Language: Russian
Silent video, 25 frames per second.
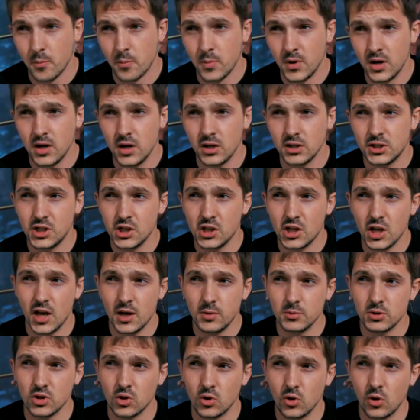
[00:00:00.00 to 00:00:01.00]
Мы
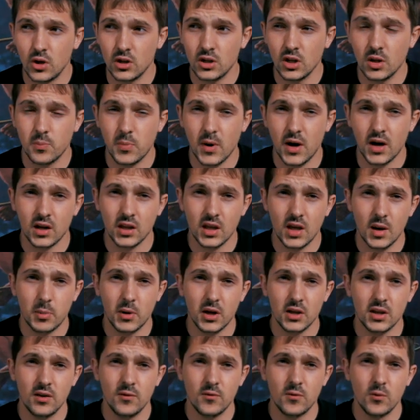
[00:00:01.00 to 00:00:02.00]
считаем, что этот парк
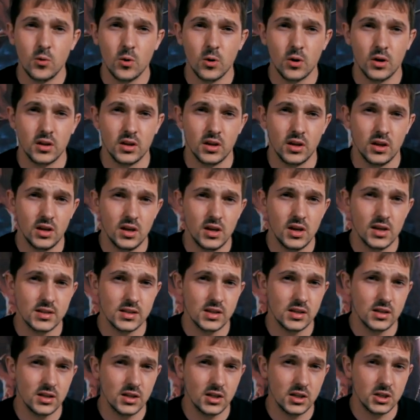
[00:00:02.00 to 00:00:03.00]
необходим в городе. И
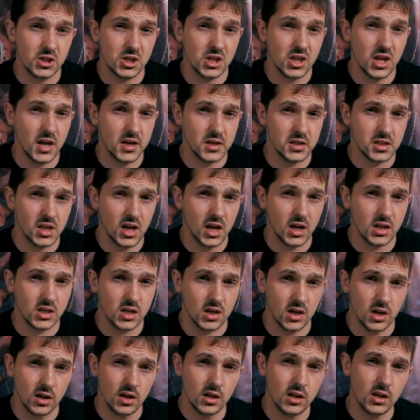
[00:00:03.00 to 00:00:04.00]
если ты считаешь так,
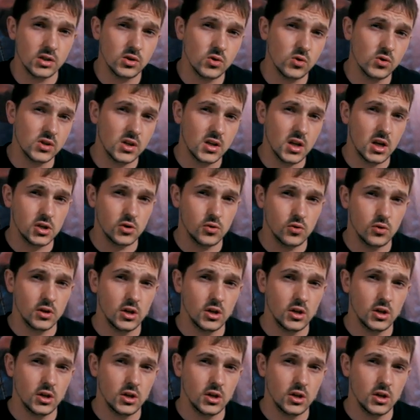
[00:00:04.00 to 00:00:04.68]
голосуй за нашу